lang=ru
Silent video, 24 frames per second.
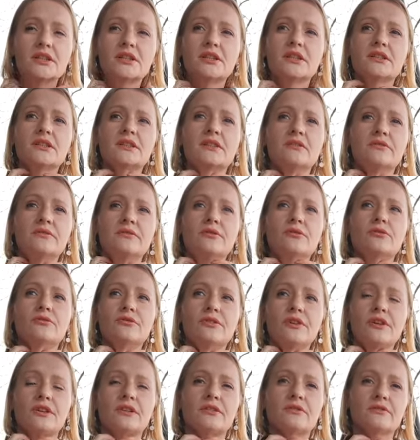Если вы
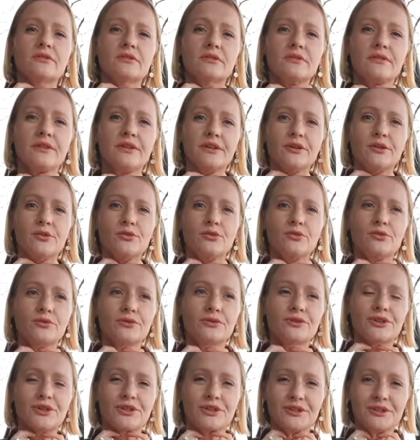уверены в своей
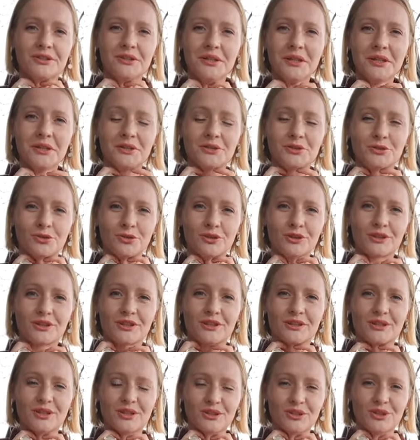коже, что она
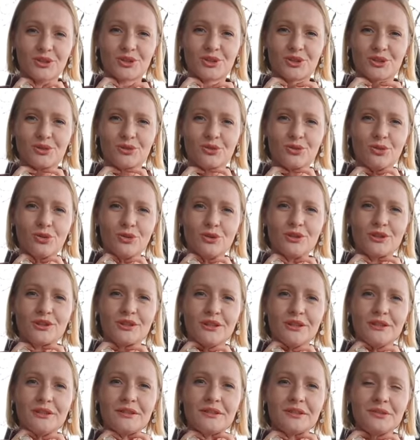достаточно
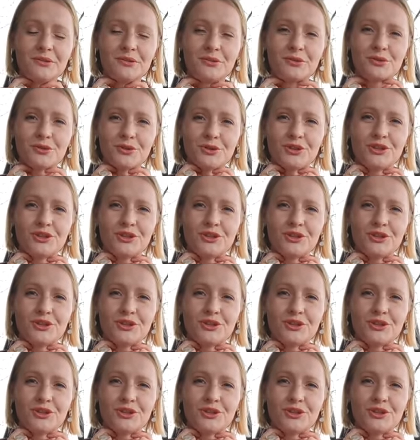толстая, то